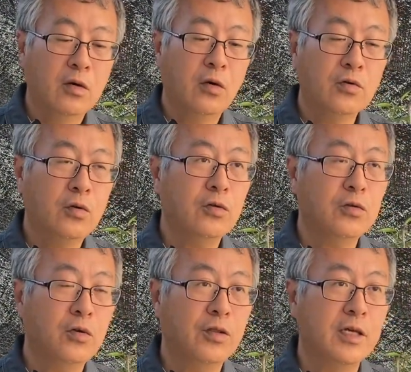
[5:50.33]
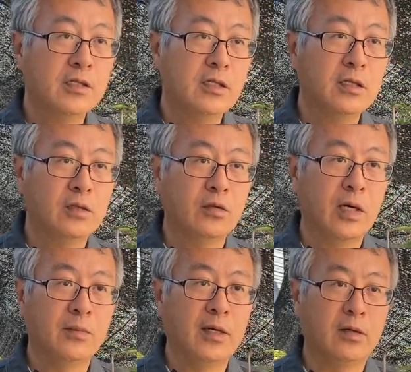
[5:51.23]
ほどほどの静止と
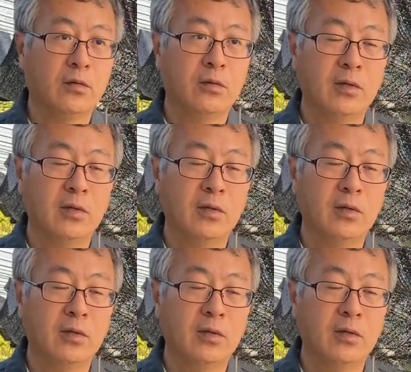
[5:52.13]
か、まあ、あの、